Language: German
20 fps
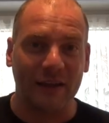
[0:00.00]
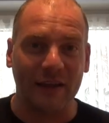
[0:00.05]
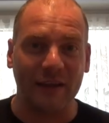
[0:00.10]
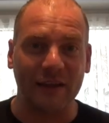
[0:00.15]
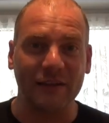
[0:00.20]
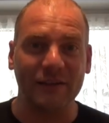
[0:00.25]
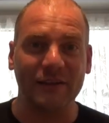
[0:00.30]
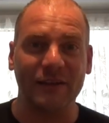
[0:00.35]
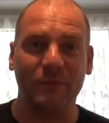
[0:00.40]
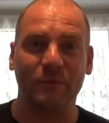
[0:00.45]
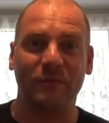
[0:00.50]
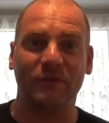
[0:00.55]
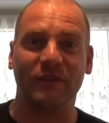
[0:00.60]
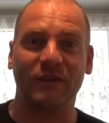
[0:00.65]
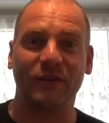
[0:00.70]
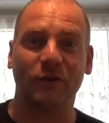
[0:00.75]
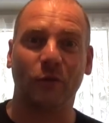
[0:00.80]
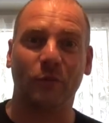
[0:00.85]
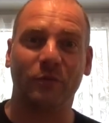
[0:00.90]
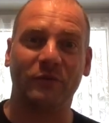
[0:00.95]
in dem
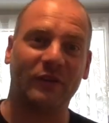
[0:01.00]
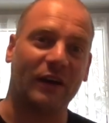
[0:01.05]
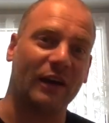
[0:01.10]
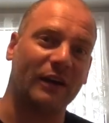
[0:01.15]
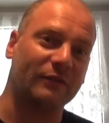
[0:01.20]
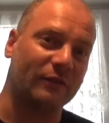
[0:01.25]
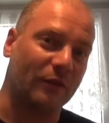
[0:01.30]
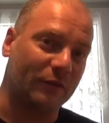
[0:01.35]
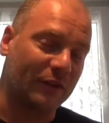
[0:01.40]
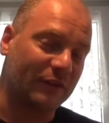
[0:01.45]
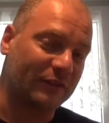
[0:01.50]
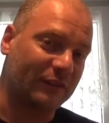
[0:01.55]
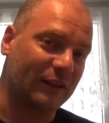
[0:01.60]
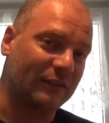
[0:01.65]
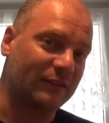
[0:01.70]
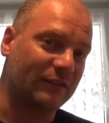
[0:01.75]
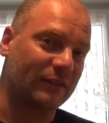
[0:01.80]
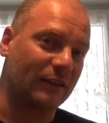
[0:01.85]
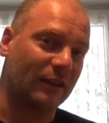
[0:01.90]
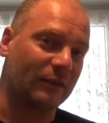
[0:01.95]
Sirup sein, wenn wir das
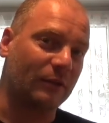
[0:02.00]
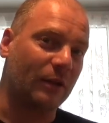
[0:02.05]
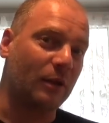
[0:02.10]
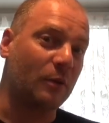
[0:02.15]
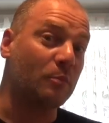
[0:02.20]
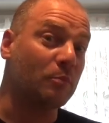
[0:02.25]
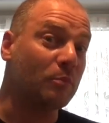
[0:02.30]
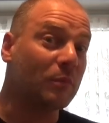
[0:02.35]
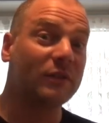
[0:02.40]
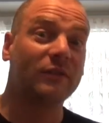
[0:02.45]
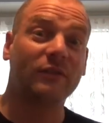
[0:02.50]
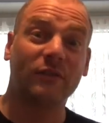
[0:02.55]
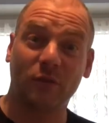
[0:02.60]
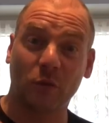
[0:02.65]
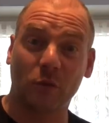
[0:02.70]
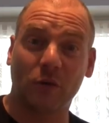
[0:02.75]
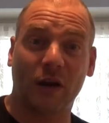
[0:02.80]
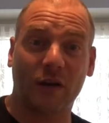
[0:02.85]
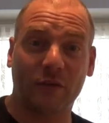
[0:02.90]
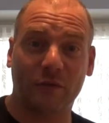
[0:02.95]
Ganze dann mit
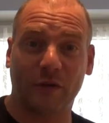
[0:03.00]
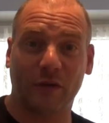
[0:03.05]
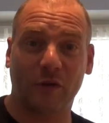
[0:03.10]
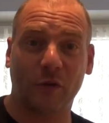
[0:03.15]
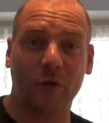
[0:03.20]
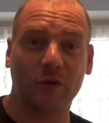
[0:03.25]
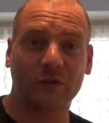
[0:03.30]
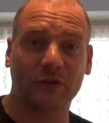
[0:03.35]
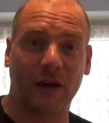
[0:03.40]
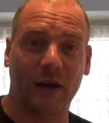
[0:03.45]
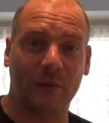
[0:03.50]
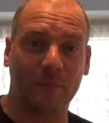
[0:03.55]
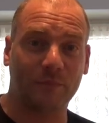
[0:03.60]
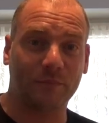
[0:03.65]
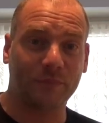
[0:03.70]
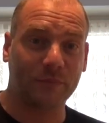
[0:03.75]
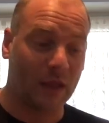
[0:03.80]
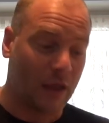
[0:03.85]
Zucker verkocht haben.